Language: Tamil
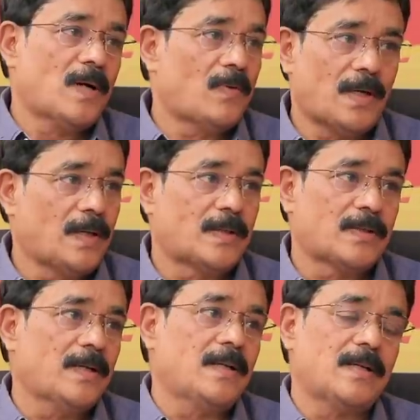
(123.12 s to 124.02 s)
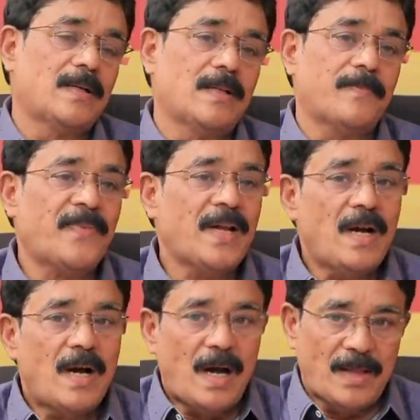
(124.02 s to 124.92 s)
அவர்களுக்கு தான் இருக்கிறது
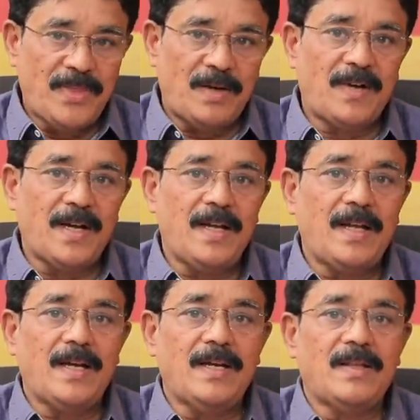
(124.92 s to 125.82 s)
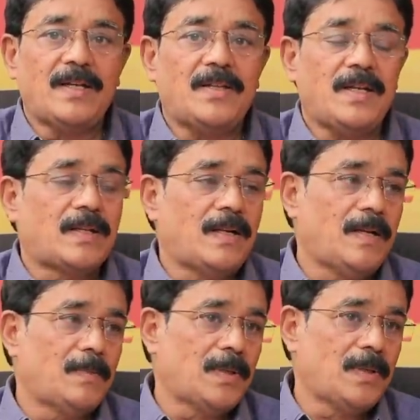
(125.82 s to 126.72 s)
அந்த வகையில் இந்த தேர்தல்
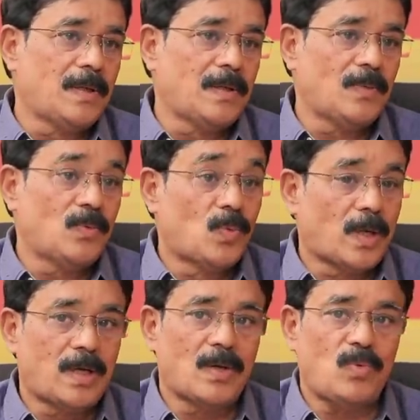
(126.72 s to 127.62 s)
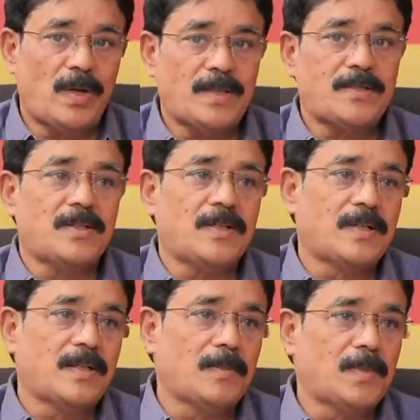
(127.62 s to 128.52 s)
என்பது ஊரக உள்ளாட்சி
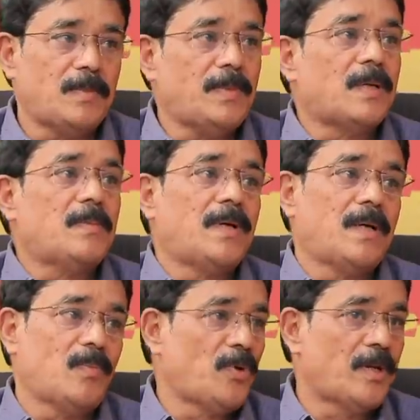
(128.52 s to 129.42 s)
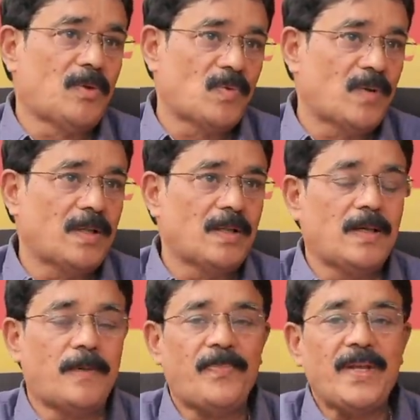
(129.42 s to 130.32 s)
தேர்தல் என்பது மிக மிக முக்கியத்துவம்
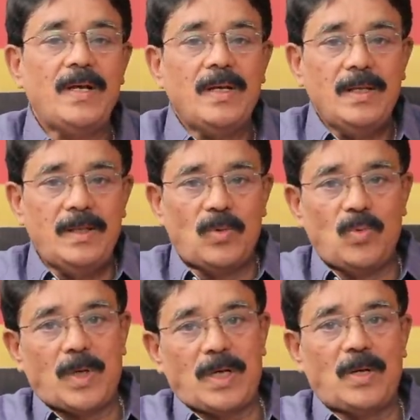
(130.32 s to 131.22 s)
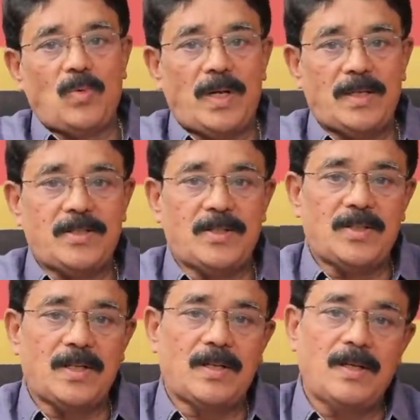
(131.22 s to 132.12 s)
வாய்ந்தது இந்த ஊரக உள்ளாட்சி
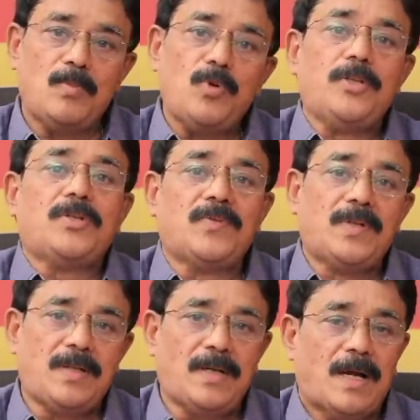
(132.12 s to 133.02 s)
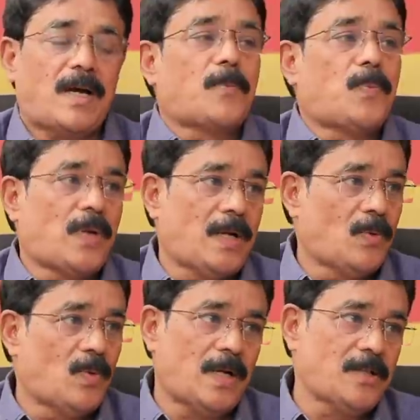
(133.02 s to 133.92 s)
தேர்தலை முடித்துவிட்டு நகர்ப்புற
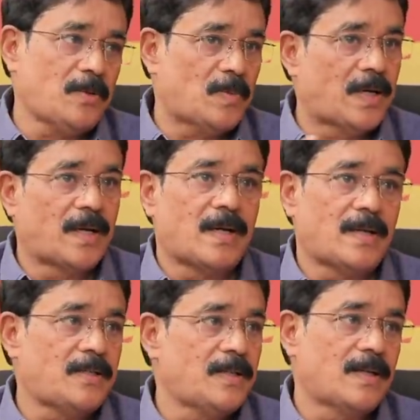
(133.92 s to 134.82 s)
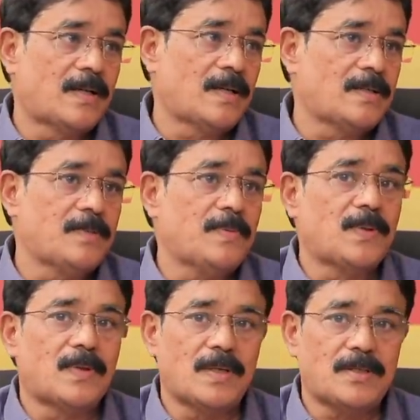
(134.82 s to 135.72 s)
உள்ளாட்சி மாநகராட்சி நகராட்சி
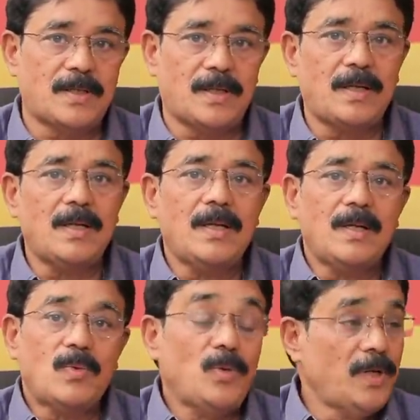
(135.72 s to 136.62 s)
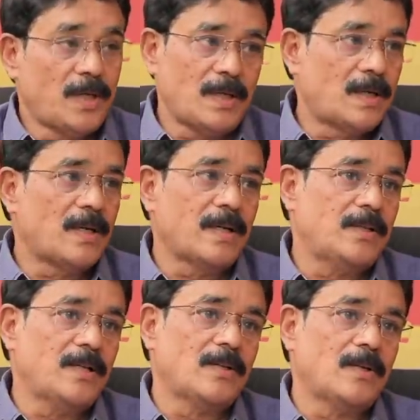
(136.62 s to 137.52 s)
பேரூராட்சிகள் ஒன்றியங்களுக்கான
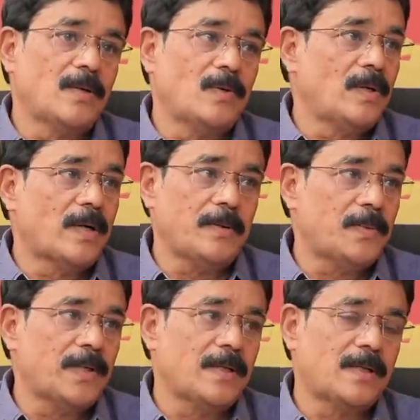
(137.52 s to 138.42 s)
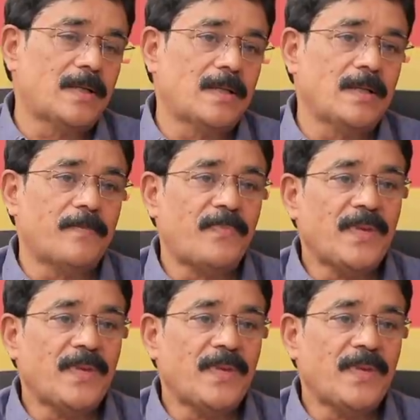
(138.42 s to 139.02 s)
தேர்தல்களும் நடைபெற இருக்கிறது